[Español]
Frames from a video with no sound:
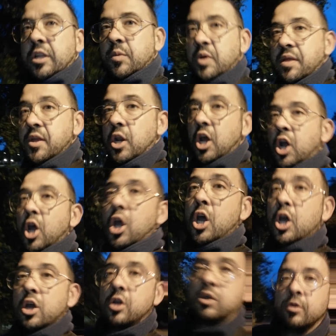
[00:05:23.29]
que te puede decir,
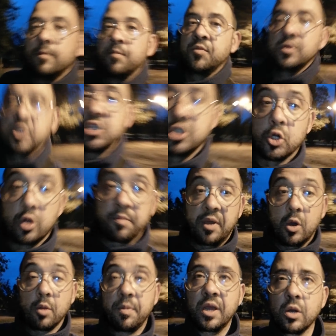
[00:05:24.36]
eh, si no le
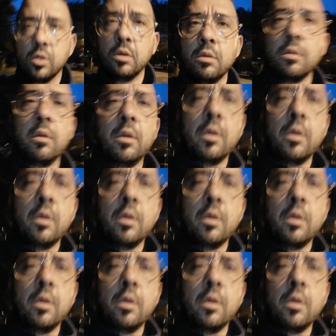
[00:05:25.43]
pego al perro,